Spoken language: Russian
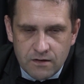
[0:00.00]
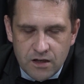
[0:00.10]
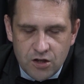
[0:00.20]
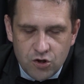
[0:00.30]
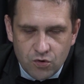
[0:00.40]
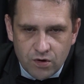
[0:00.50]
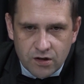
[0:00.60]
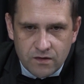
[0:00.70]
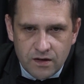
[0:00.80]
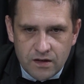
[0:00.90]
и
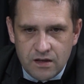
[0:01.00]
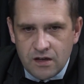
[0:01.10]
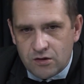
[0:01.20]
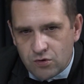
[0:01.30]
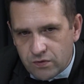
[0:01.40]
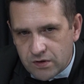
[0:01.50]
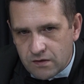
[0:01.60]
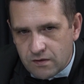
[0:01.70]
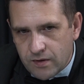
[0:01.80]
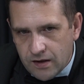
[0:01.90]
Черного, и
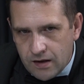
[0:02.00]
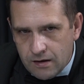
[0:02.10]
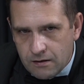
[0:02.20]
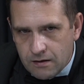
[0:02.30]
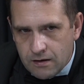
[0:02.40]
Азовского морей.